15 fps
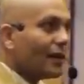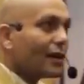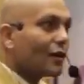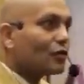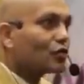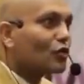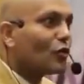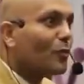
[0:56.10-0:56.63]
अरे
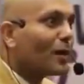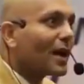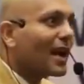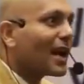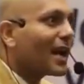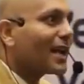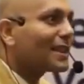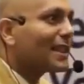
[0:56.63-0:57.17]
उसको
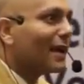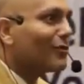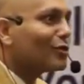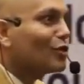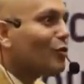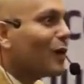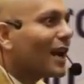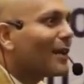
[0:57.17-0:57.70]
बनाना आता है वो
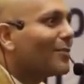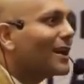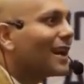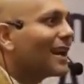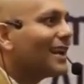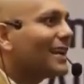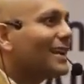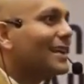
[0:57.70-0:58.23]
दोबारा बना
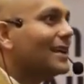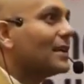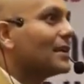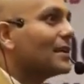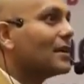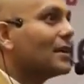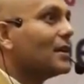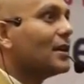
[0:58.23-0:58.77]
लेगी
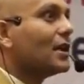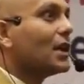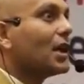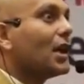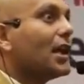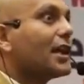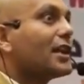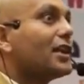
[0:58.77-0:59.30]

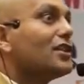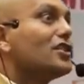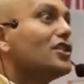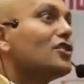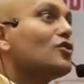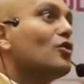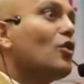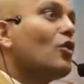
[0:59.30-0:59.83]
लेकिन
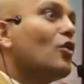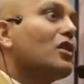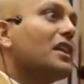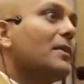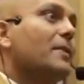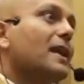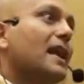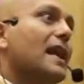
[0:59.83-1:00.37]
जिसको
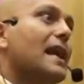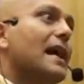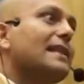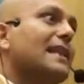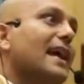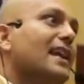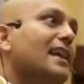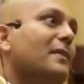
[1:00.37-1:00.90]
रोटी बनाना
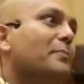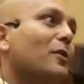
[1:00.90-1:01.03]
आता ही नहीं